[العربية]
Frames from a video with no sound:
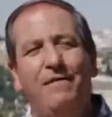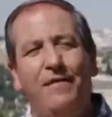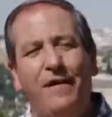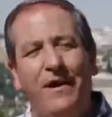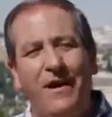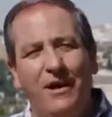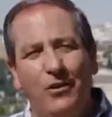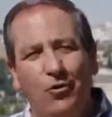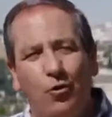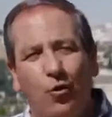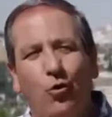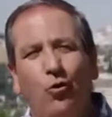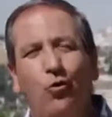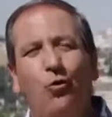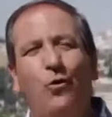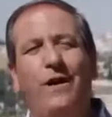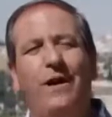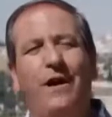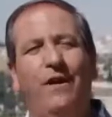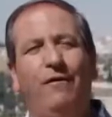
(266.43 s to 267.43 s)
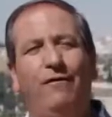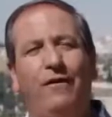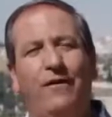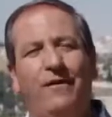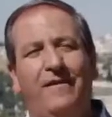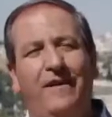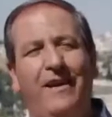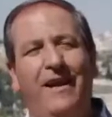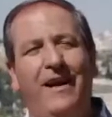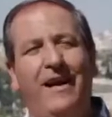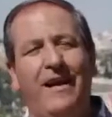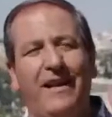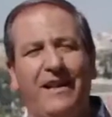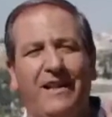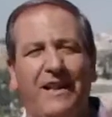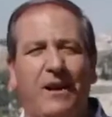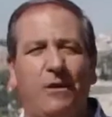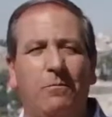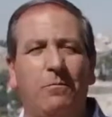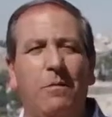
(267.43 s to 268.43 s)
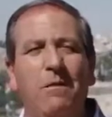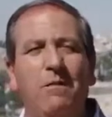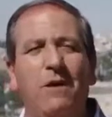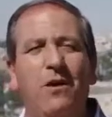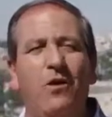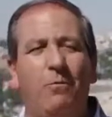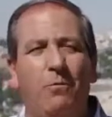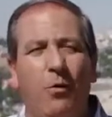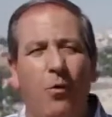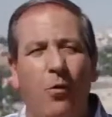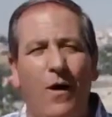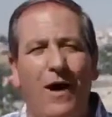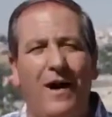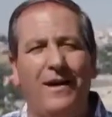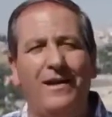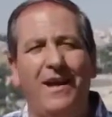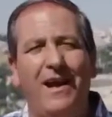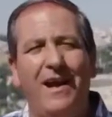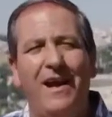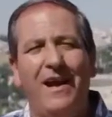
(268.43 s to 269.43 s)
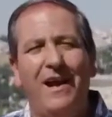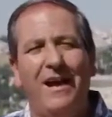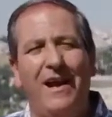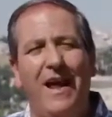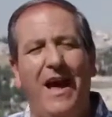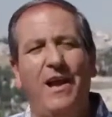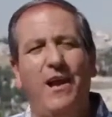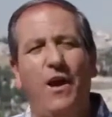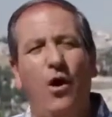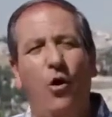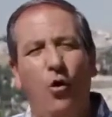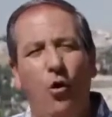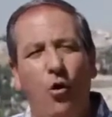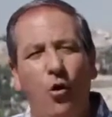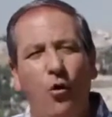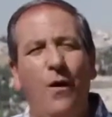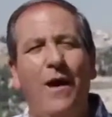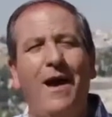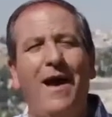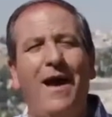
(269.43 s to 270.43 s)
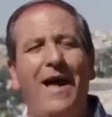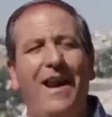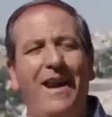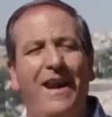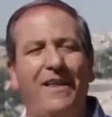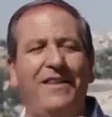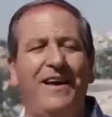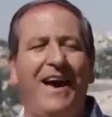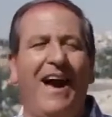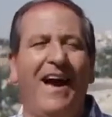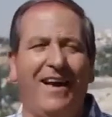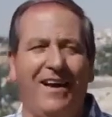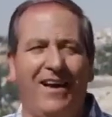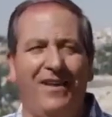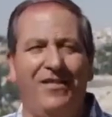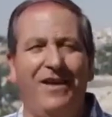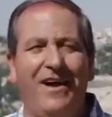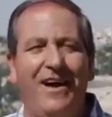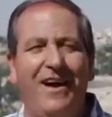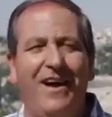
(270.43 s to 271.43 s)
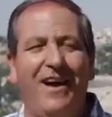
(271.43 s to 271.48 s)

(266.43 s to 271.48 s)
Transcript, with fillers: في دخول الفصح لتتميم النبوات لأنه هو الذي أخذ